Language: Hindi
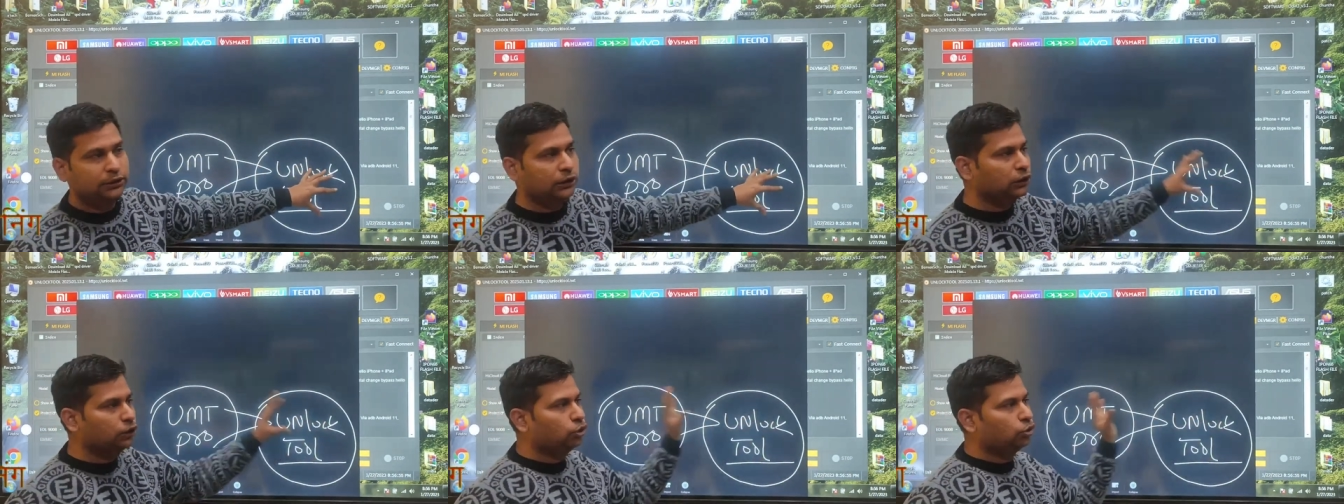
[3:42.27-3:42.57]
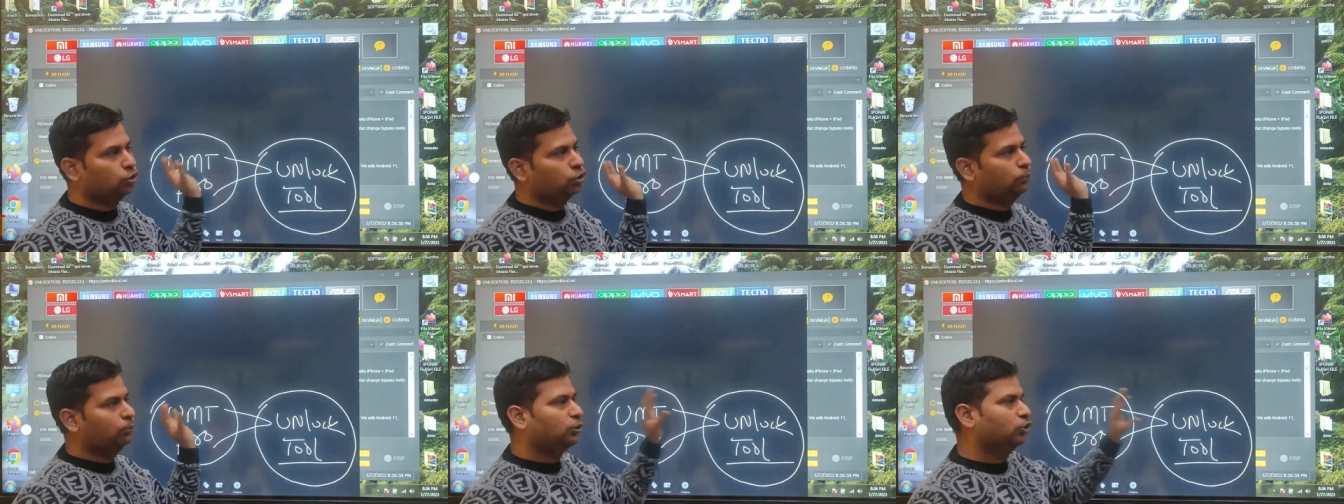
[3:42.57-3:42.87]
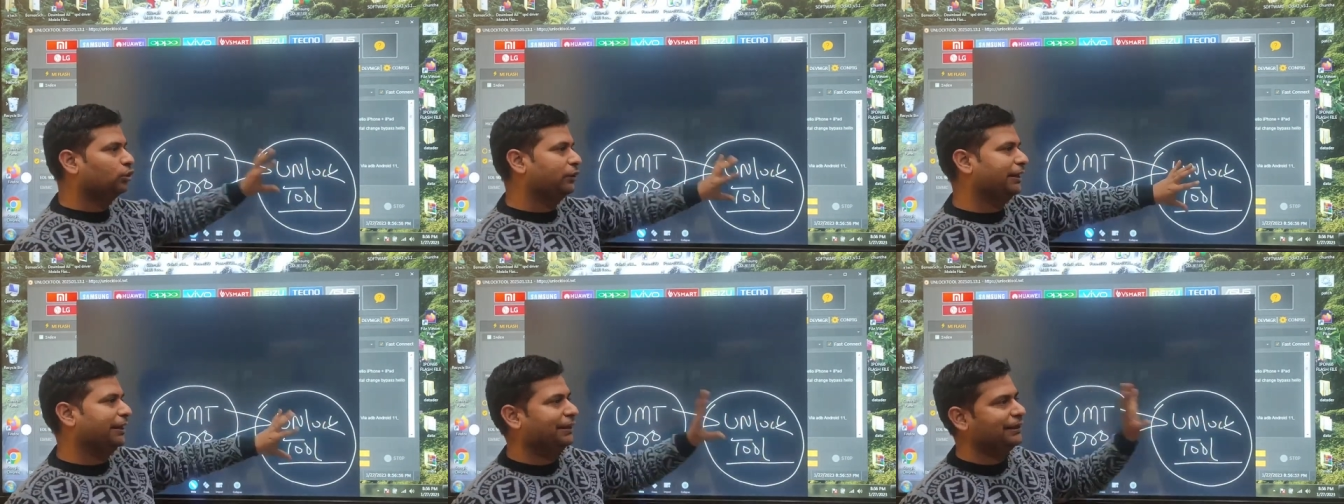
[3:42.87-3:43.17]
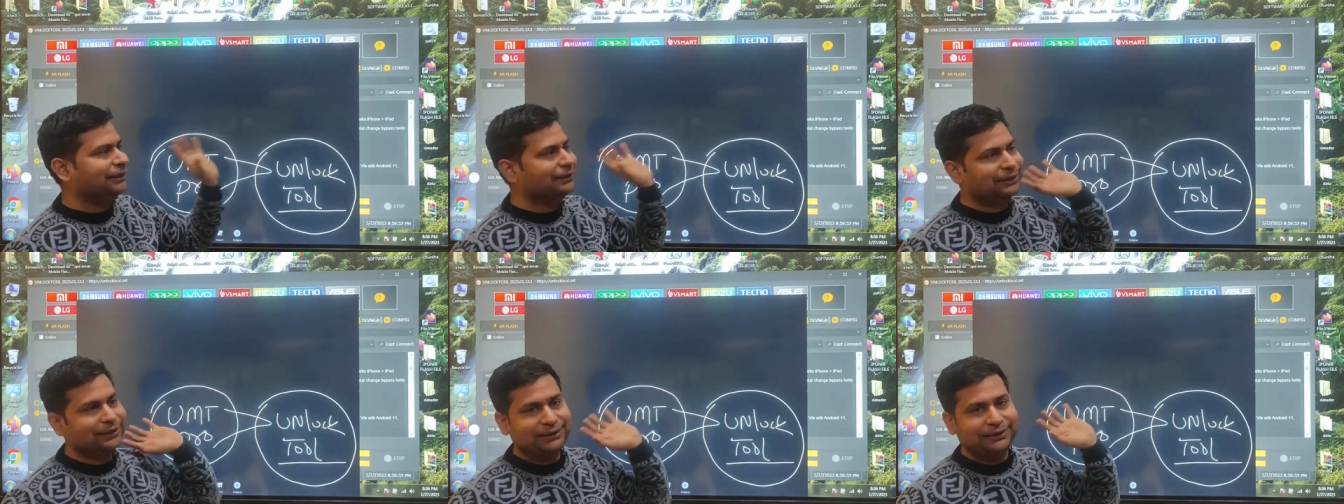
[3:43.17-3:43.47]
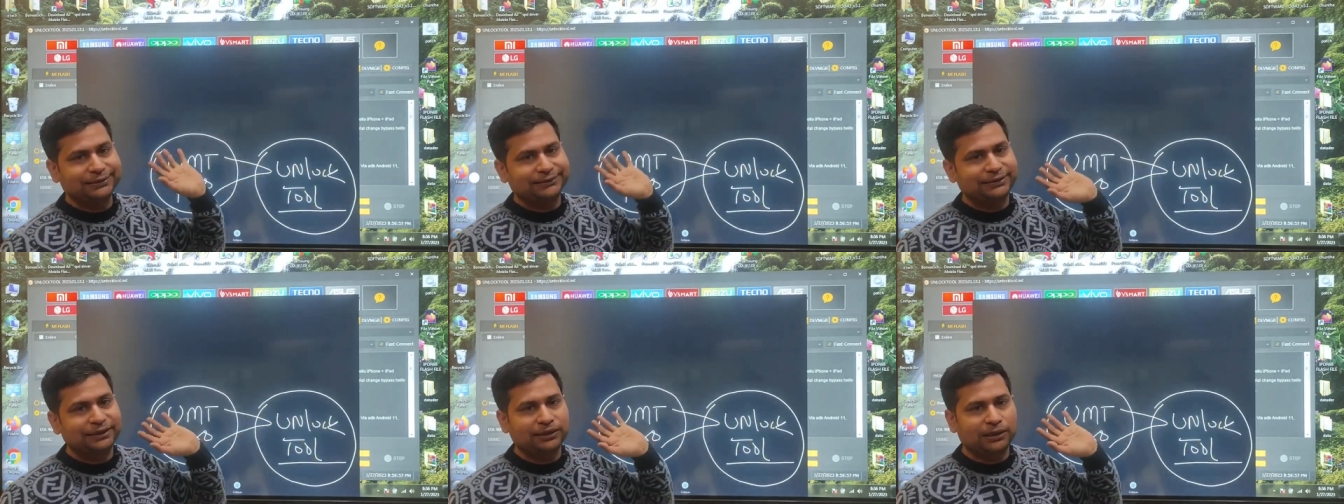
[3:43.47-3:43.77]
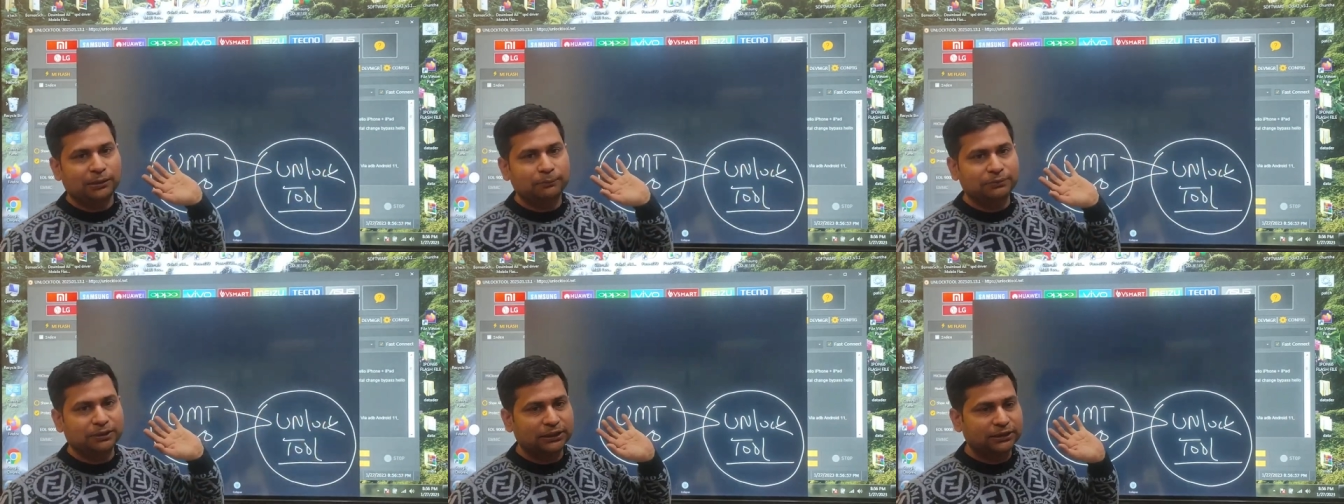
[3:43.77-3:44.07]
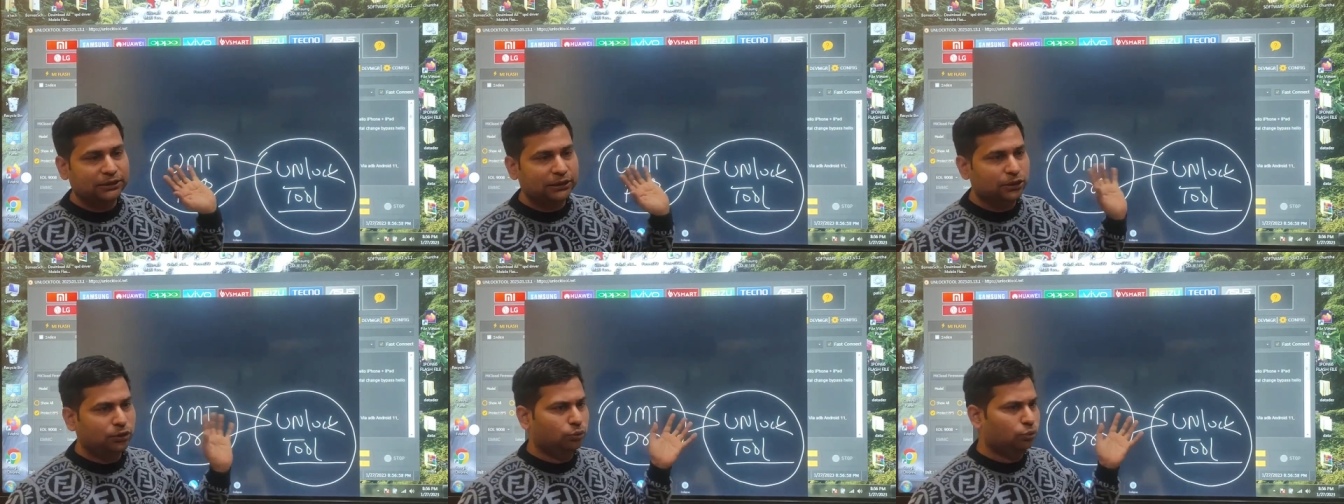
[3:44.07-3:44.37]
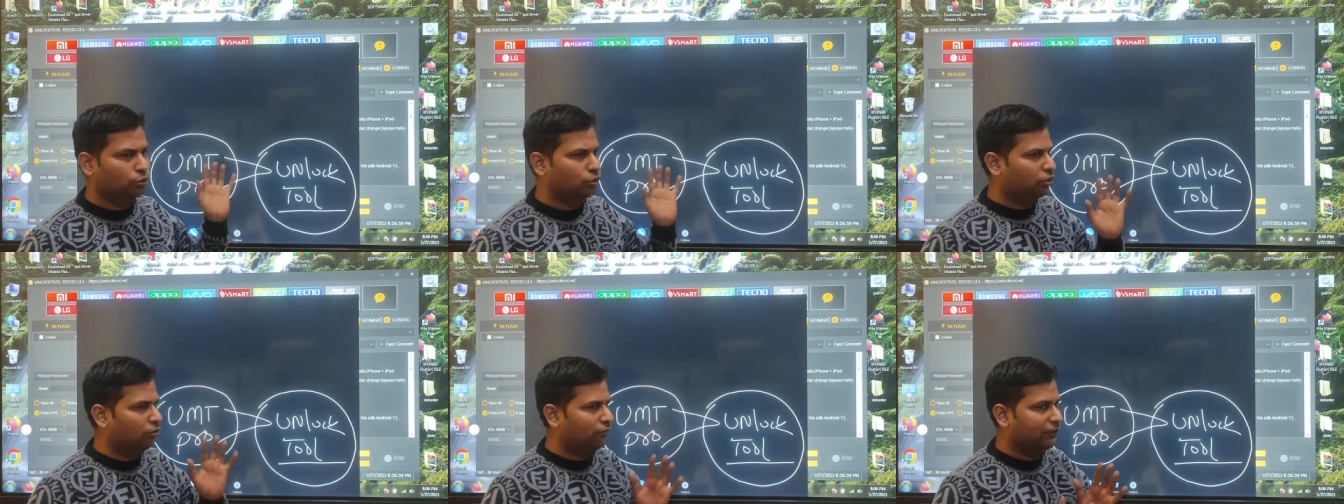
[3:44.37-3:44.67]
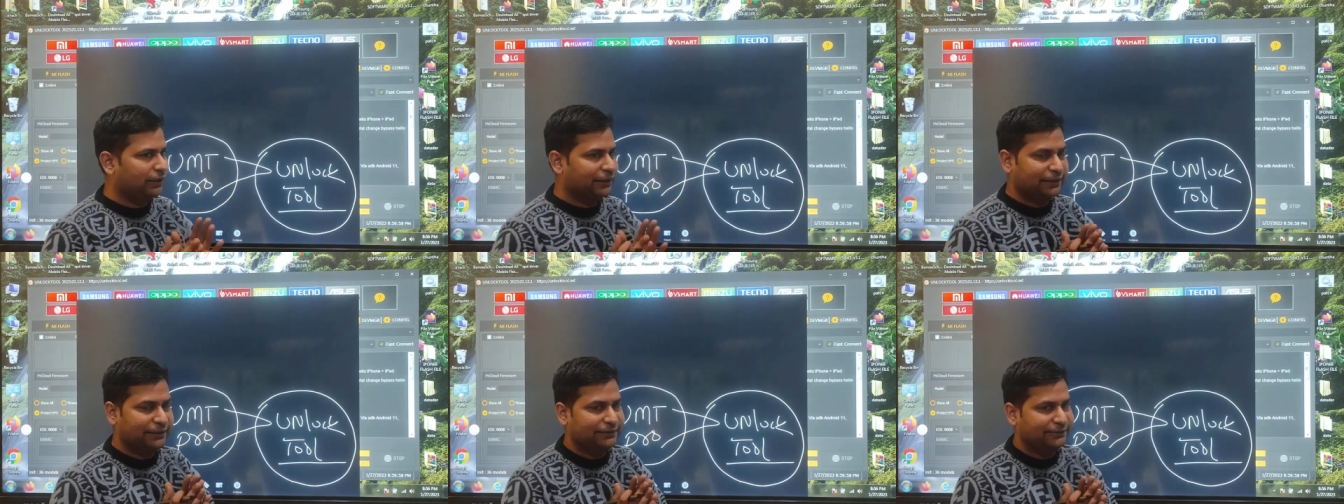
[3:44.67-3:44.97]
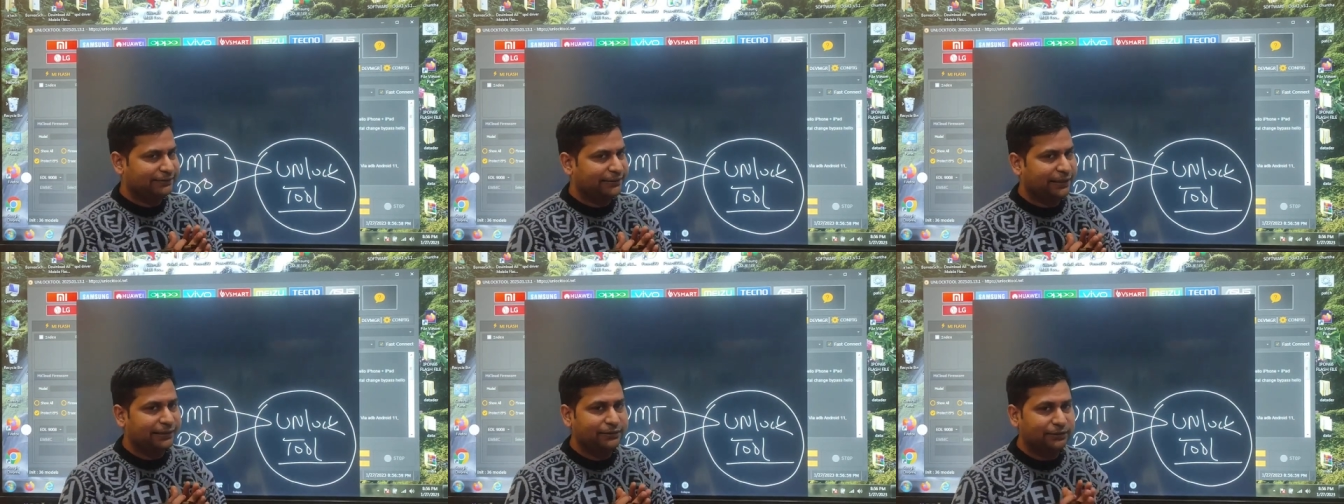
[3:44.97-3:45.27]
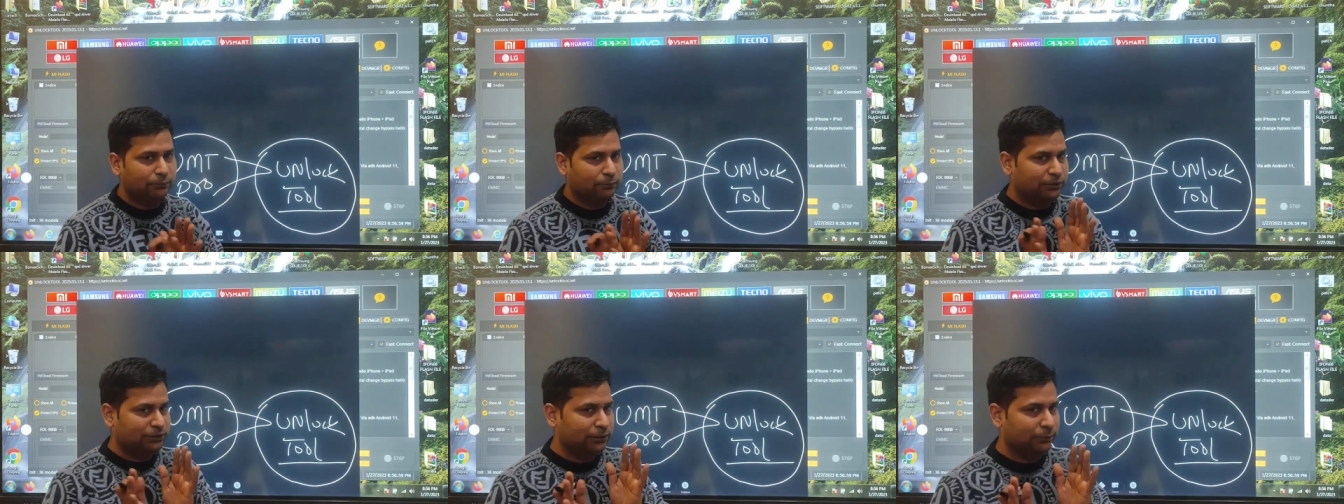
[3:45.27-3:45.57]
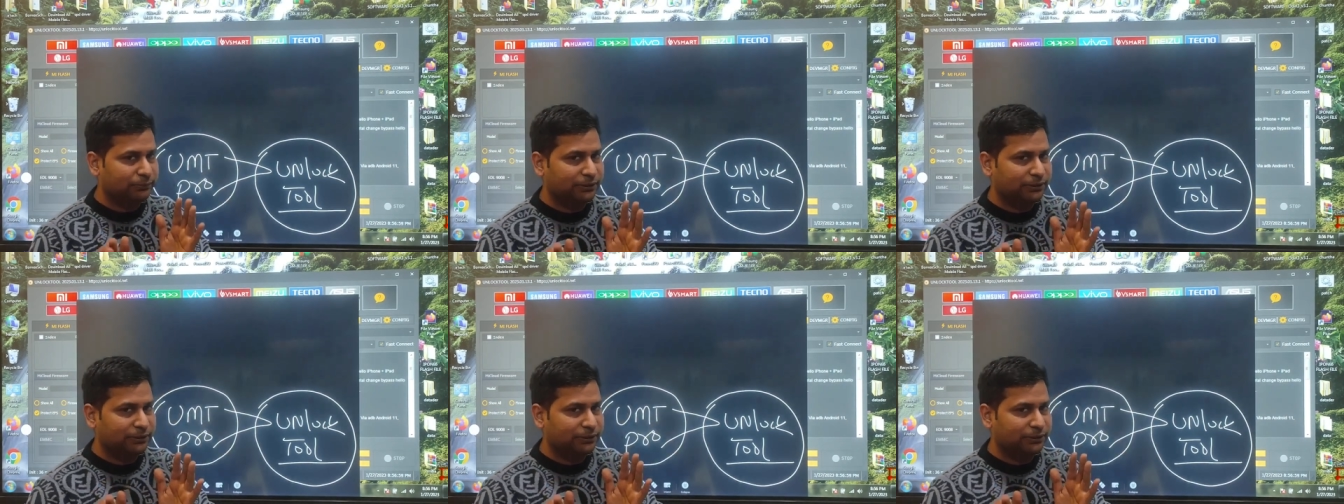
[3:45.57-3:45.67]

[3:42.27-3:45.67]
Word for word: ये दोनों बिल्कुल एक ही तरीके से काम करते हैं दोनों का वर्किंग स्टाइल सबका